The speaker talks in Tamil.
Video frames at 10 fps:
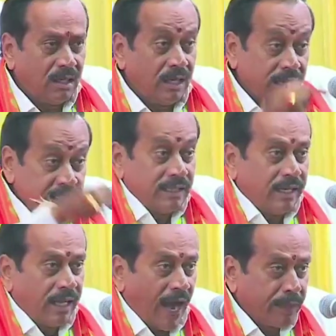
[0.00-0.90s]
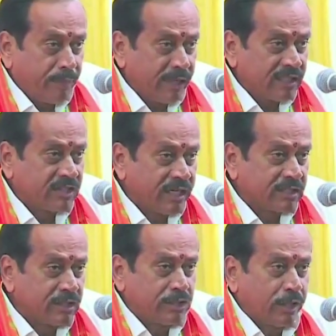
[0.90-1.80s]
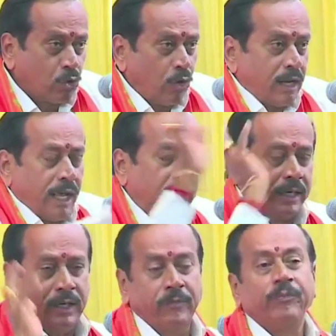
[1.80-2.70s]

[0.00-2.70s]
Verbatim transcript: இது அட்மினிஸ்ட்ரேஷன் செக்குலராக இருக்கணும்